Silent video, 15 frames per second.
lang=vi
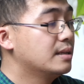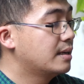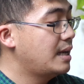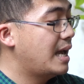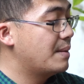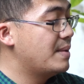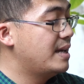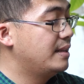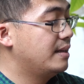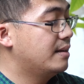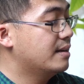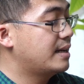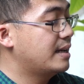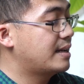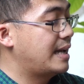cái hai bên thì nó
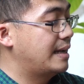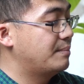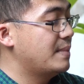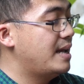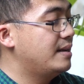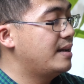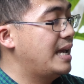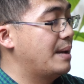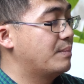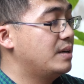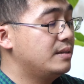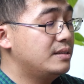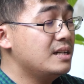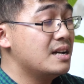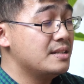cái cạnh bên nó hẹp
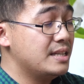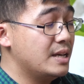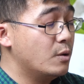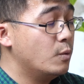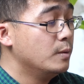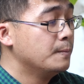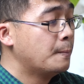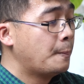hơn rất là nhiều